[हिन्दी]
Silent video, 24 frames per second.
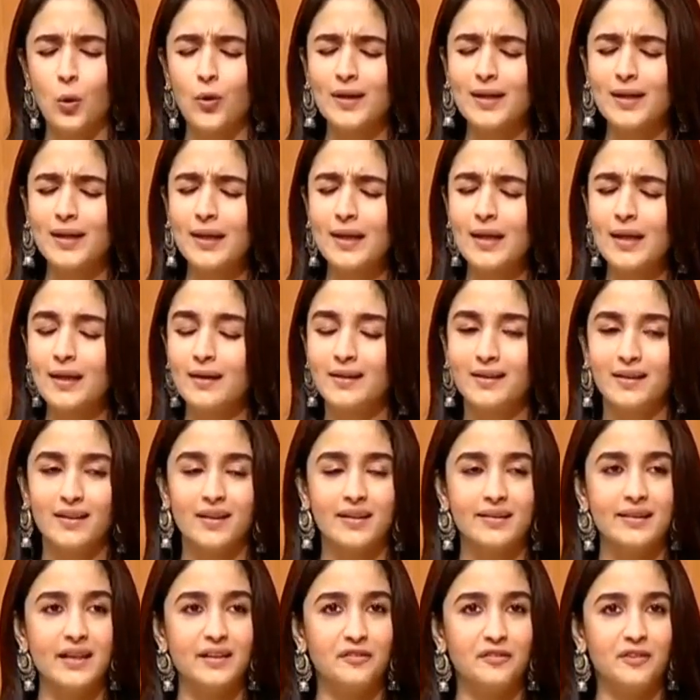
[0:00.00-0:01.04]
कोई
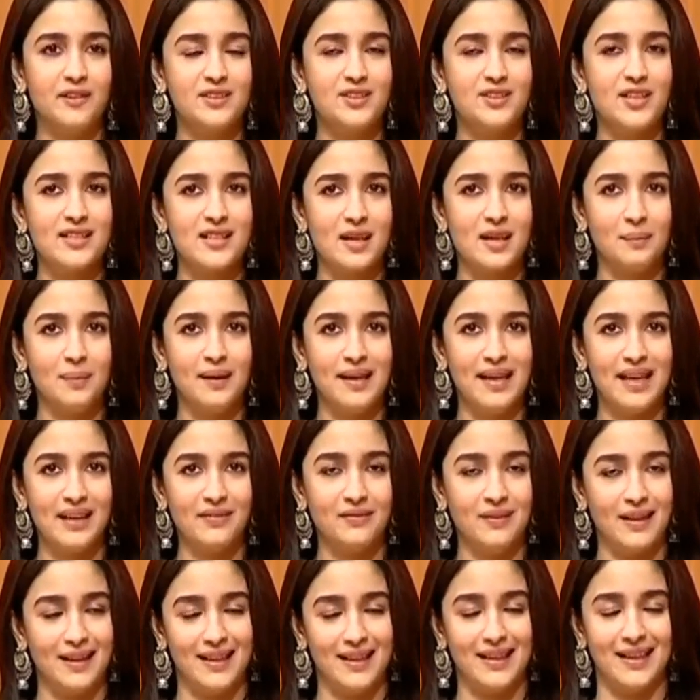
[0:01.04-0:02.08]
डफर जैसा
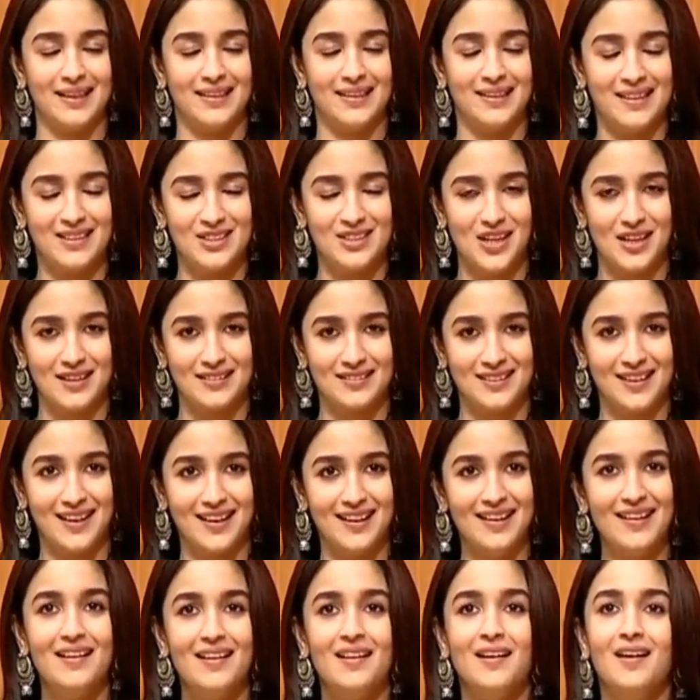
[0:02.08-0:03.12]
बिहेव नहीं करना चाहता
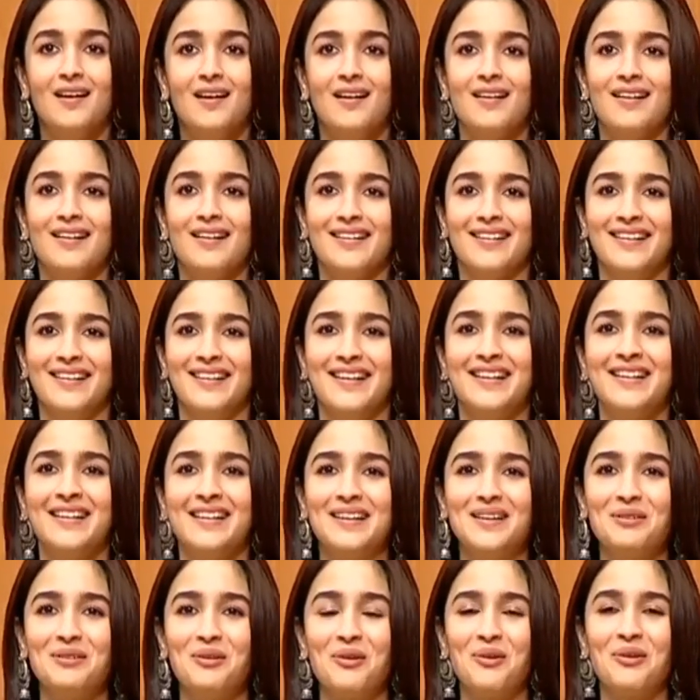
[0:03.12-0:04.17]
आ,
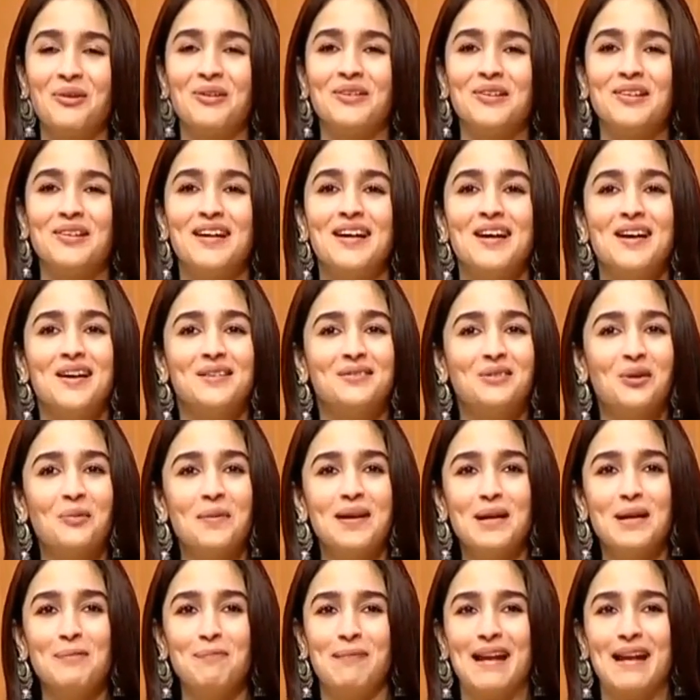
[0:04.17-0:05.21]
आ, आ, वो
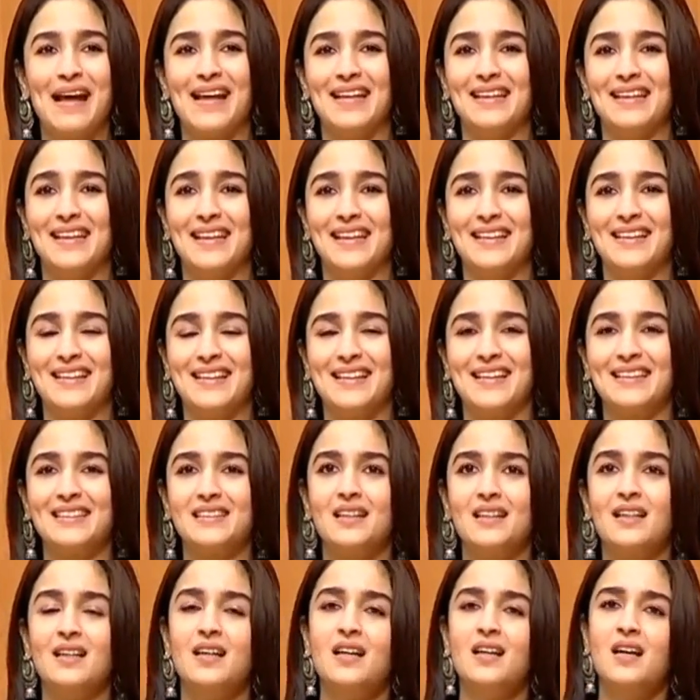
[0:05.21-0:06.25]
मैंने प्लान नहीं किया
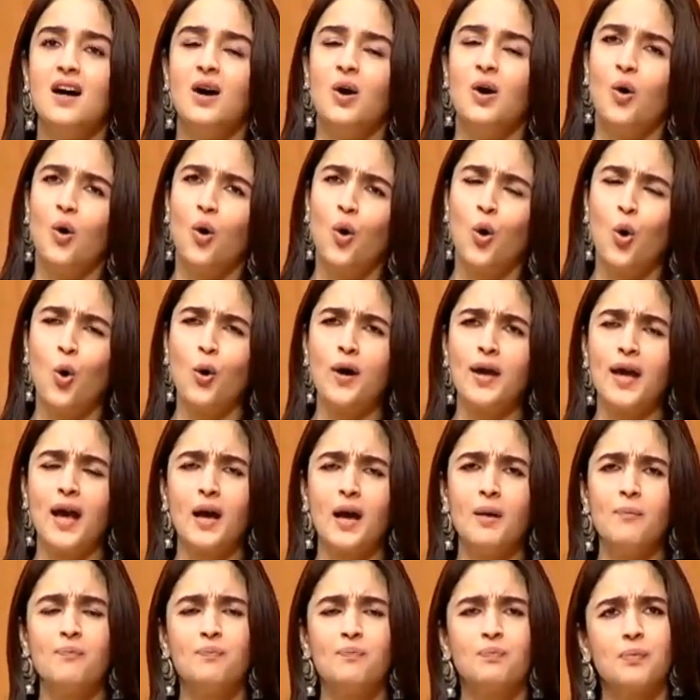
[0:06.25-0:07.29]
था हो
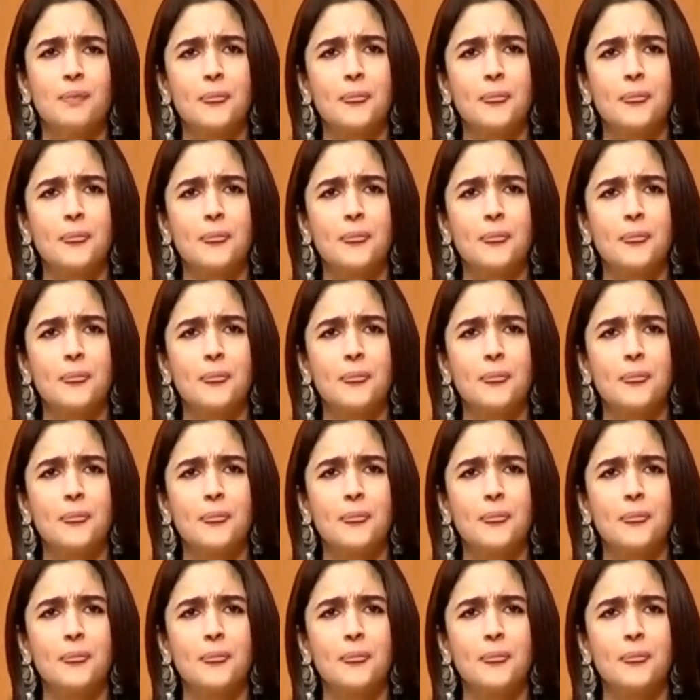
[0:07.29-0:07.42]
गया